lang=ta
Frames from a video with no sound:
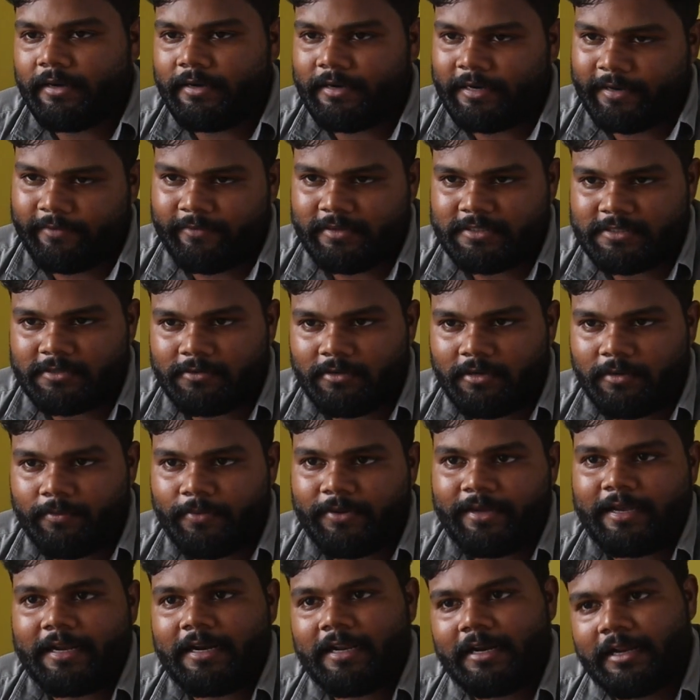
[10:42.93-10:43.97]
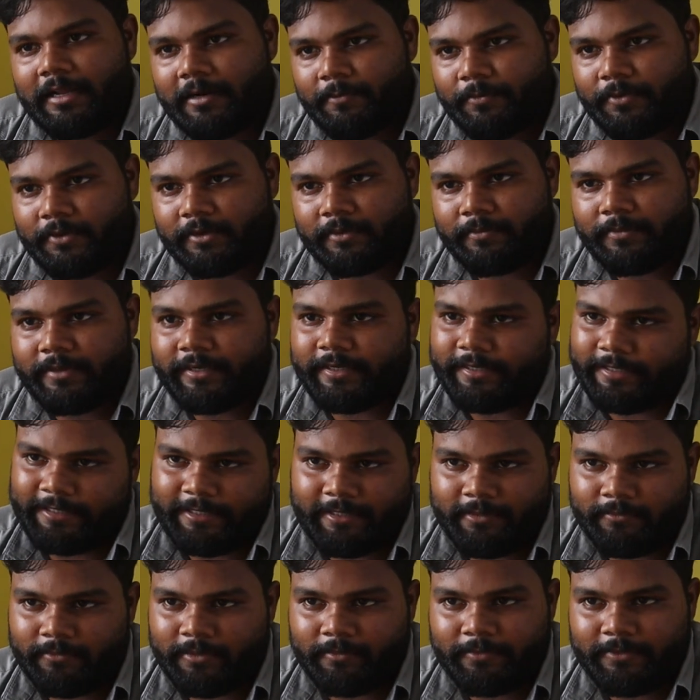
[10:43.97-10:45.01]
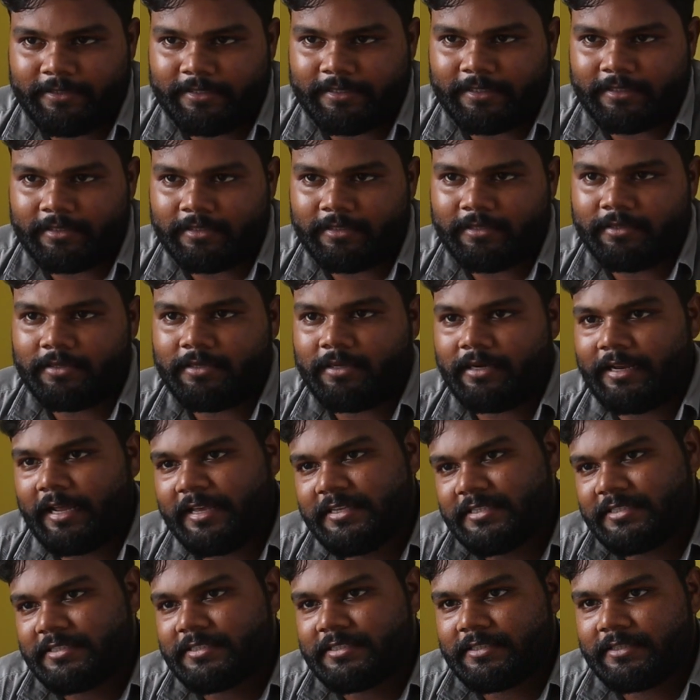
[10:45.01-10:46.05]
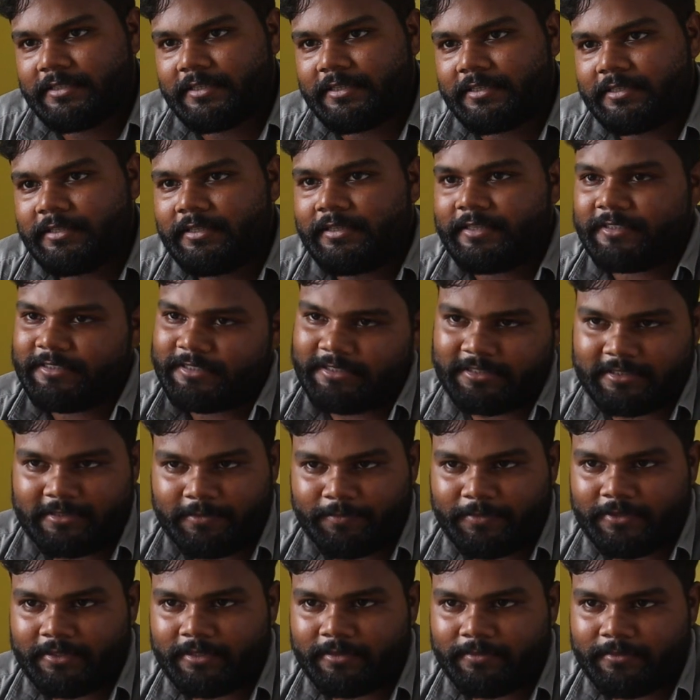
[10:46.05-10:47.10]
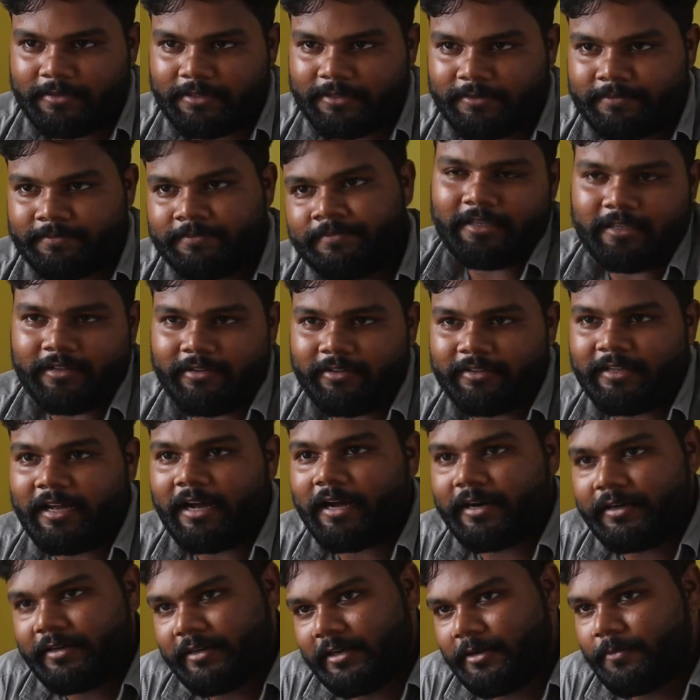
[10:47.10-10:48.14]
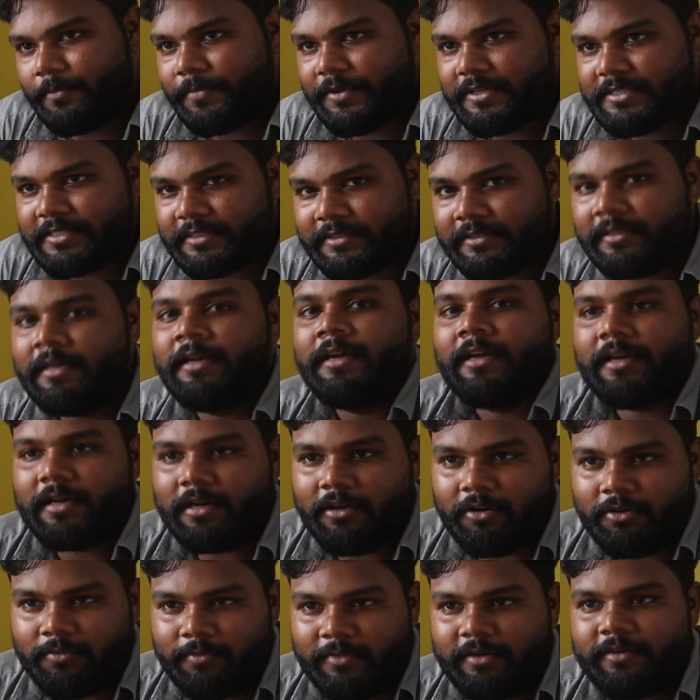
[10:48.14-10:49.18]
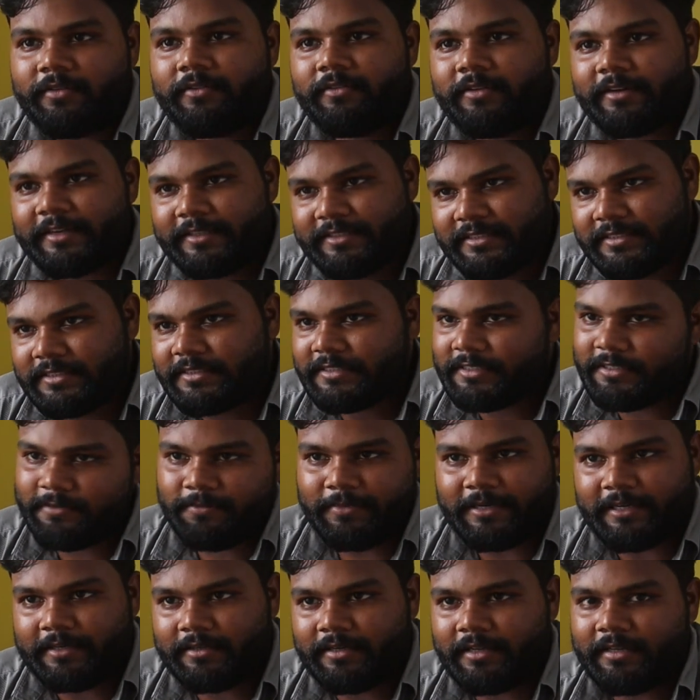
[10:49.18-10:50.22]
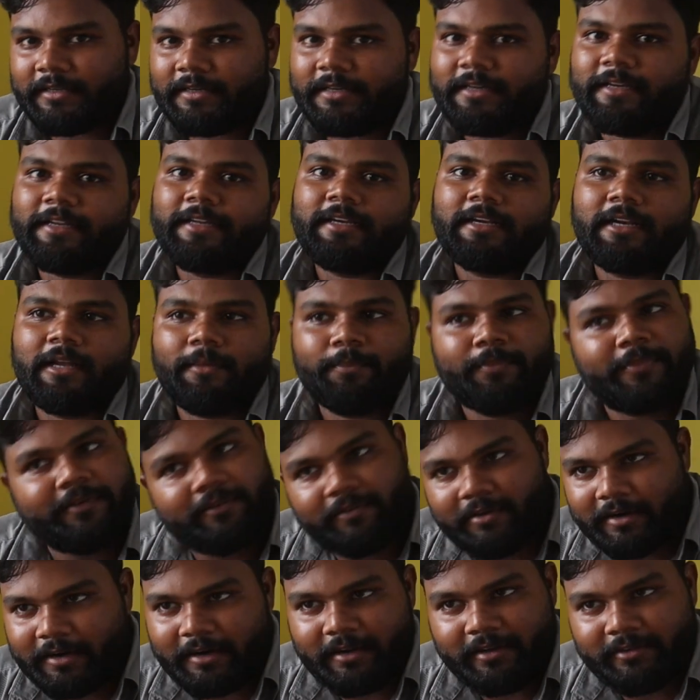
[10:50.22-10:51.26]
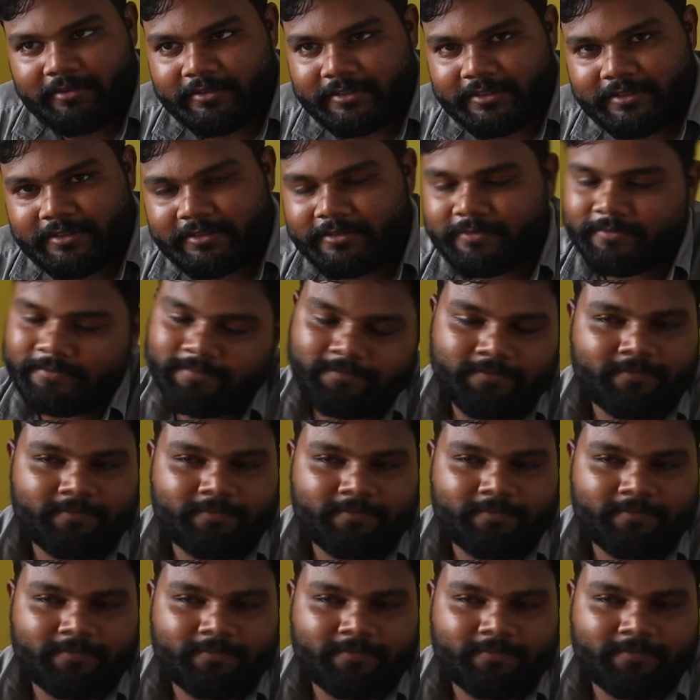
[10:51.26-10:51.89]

டிரைவிங் ஸ்கூலில் போய் எல்எல்ஆர் போடுற மாதிரி டிஎம் அப்படிங்கிறது லைசன்ஸ் எடுக்கிறது ரெஜிஸ்டர் பண்ணுற மாதிரி இதை வந்து ஹண்ட்ரட் பர்சன்ட் கவர்மெண்ட் ரெஜிஸ்டர்ட் பிராண்ட் அதனால் நீங்கள் நம்பி வாங்கலாம் வந்துட்டு